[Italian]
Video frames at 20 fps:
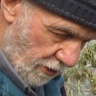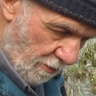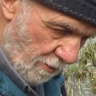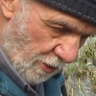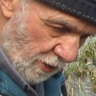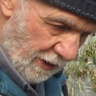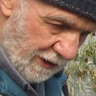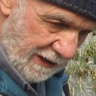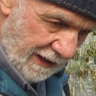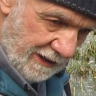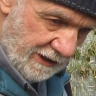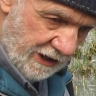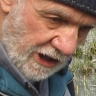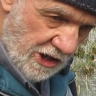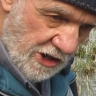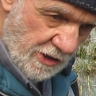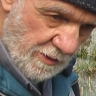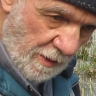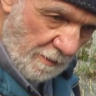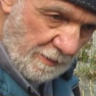comunque
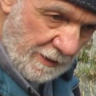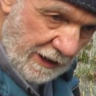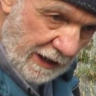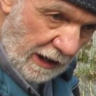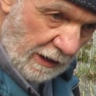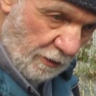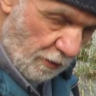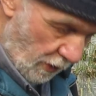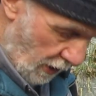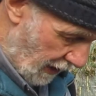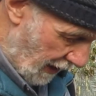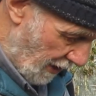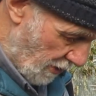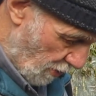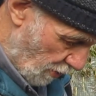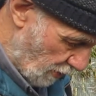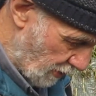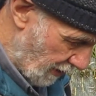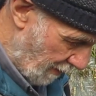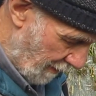tantissimo perché quelli
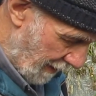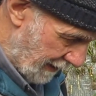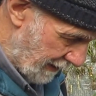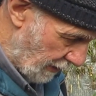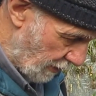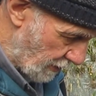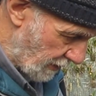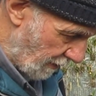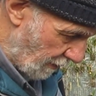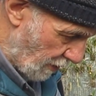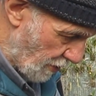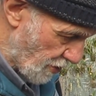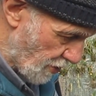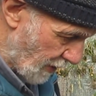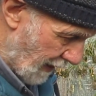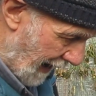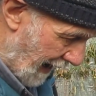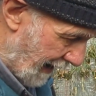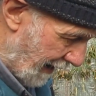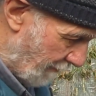assolutamente non devono
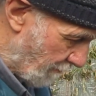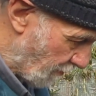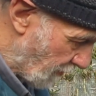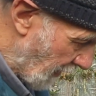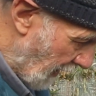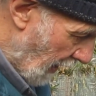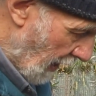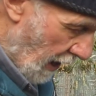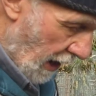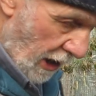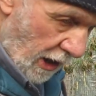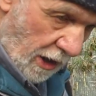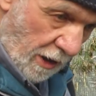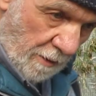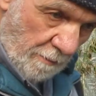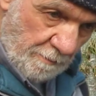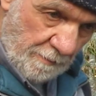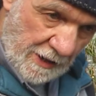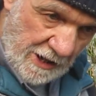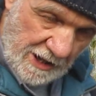asciugare.
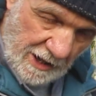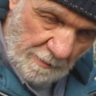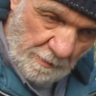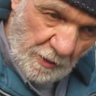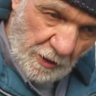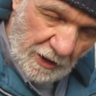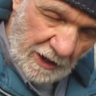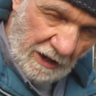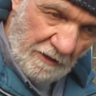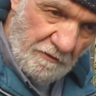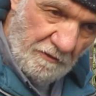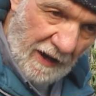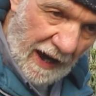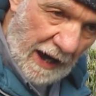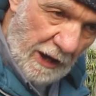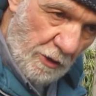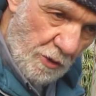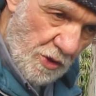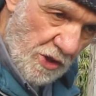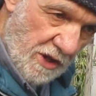Per esempio che
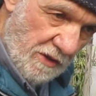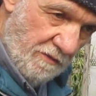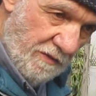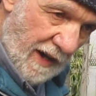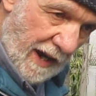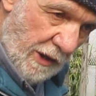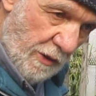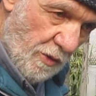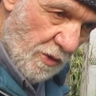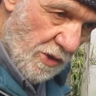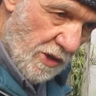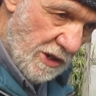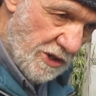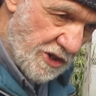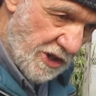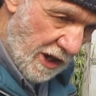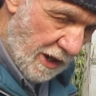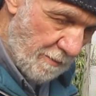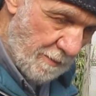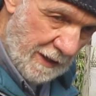faius, i faius
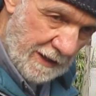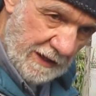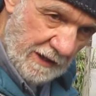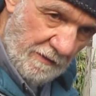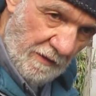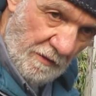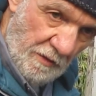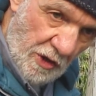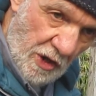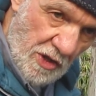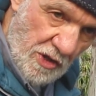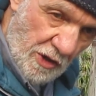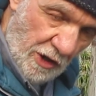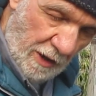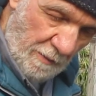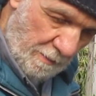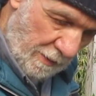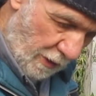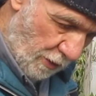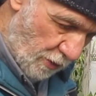generalmente vivono in zone
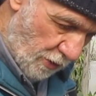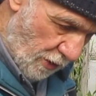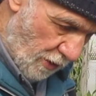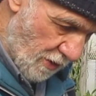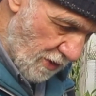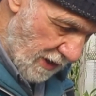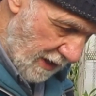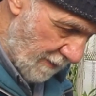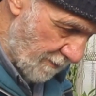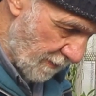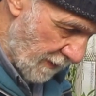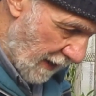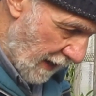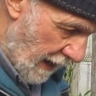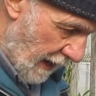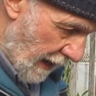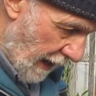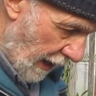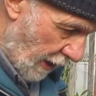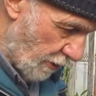paludose
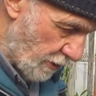e